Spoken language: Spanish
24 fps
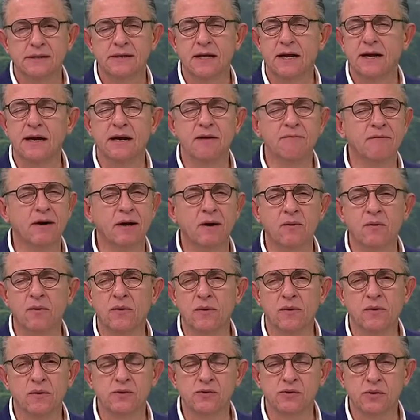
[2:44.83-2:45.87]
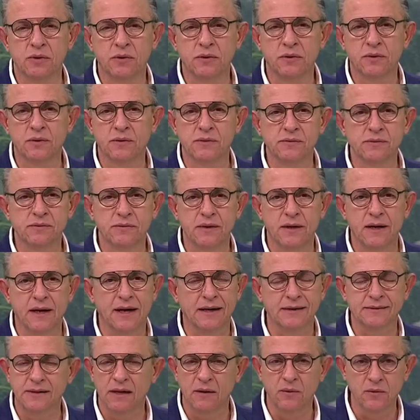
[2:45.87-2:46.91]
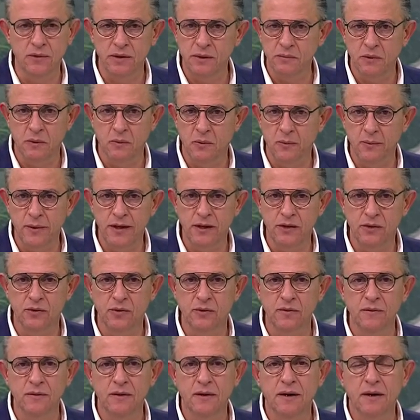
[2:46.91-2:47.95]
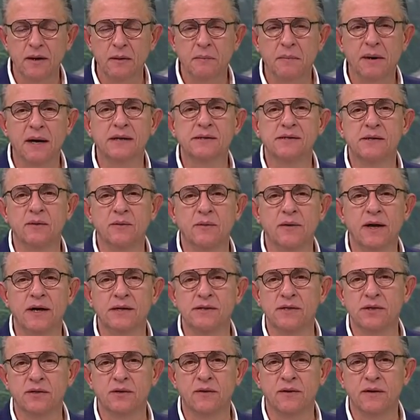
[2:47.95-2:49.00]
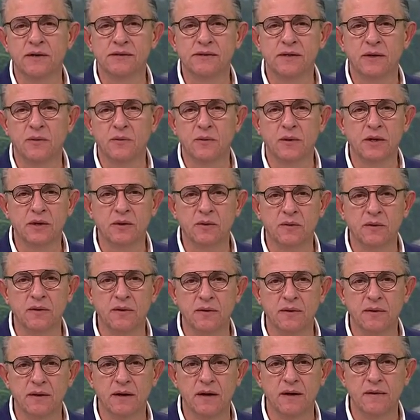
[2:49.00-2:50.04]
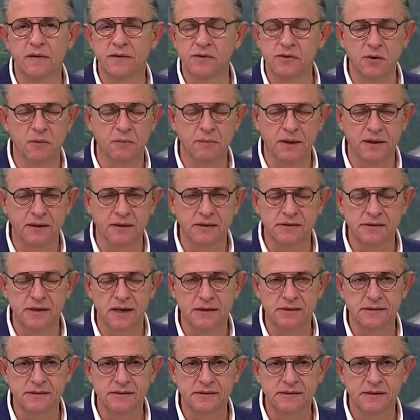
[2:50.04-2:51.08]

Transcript: se rifaron con nosotros hasta el último momento para hacer un éxito de este juguetón, edición 26.